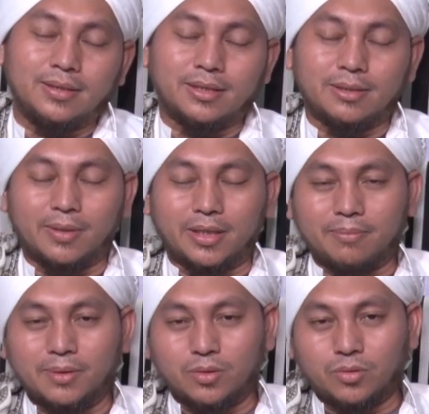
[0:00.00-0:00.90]
sebagai
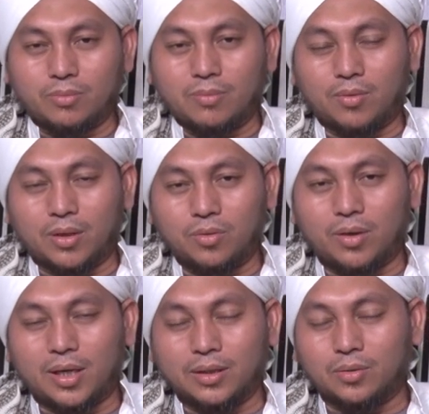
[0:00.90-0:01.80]
bentuk bahwa
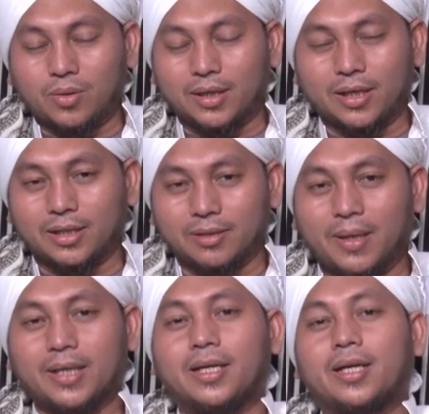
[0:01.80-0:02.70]
doa itu adalah
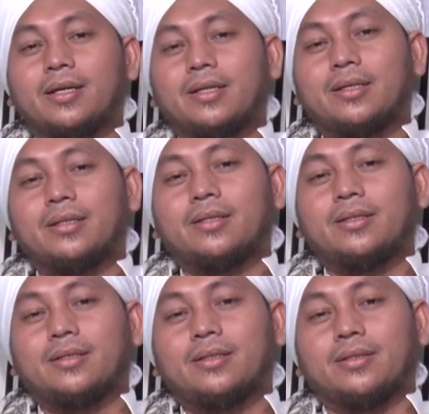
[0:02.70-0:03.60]
ibadah,
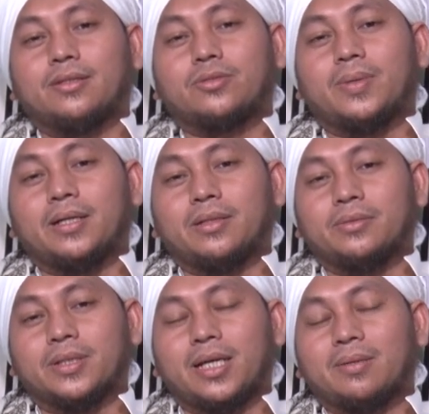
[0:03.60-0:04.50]
Allah Subhanahu
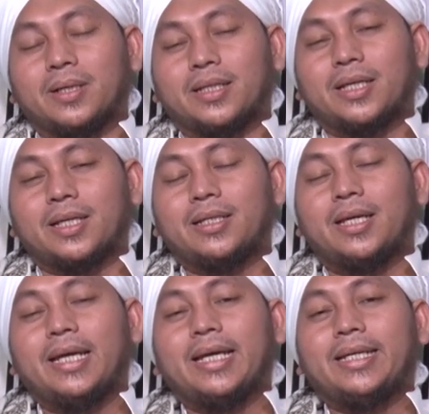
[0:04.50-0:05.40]
wa taala mengatakan,
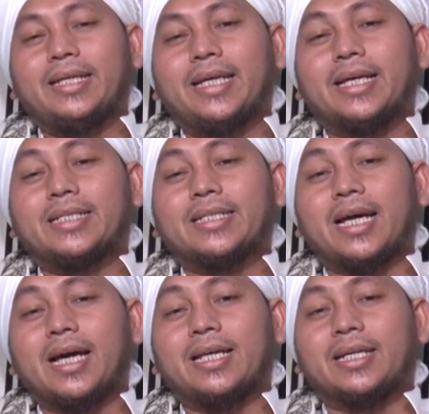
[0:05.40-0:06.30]
"Idza
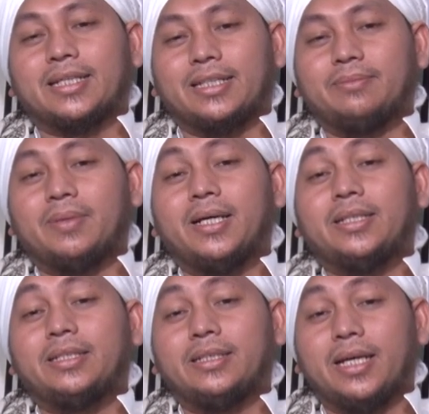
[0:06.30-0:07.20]
sa'alaka
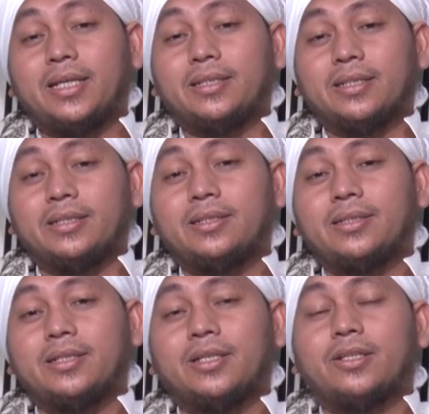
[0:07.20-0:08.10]
ibadi anni
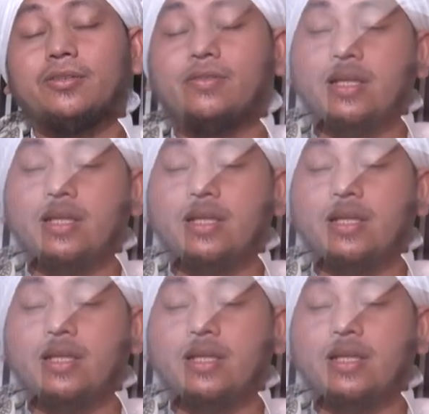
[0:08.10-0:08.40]
fa